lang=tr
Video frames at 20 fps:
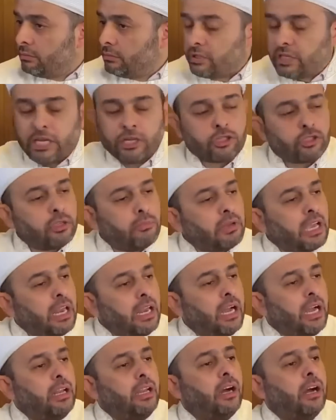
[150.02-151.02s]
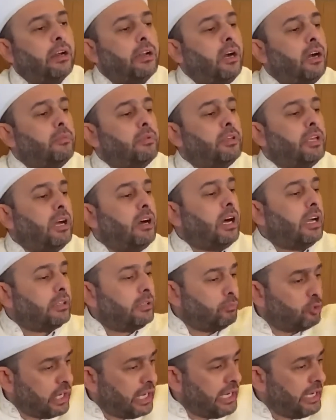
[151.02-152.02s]
Geçtim helali haramı ya.
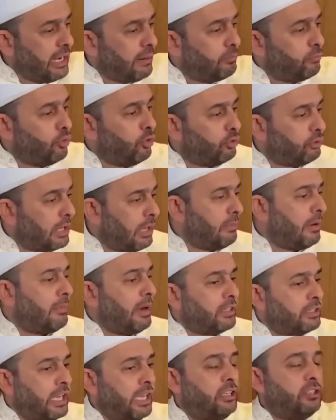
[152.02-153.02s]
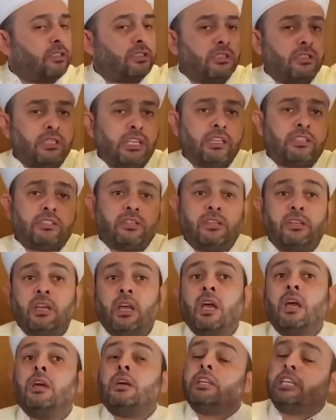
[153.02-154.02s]
Hadi buna inanmıyorum Tamam ateistsin, netsin.
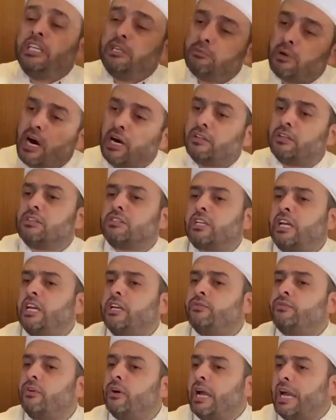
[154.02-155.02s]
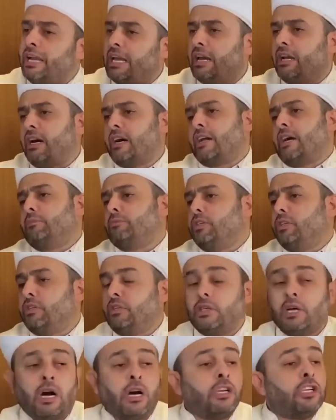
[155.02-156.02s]
İmanın zayıf. Helal haram din.
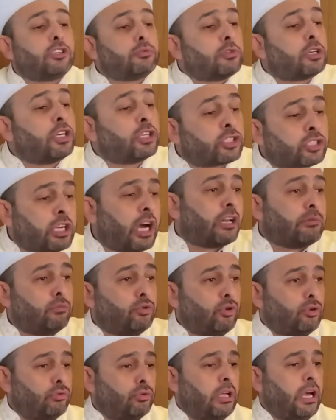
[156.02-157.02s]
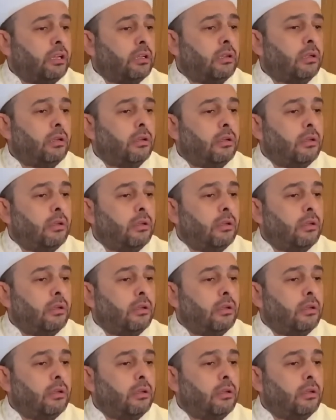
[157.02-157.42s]
Ya hiç mi kıskanmıyor ulan?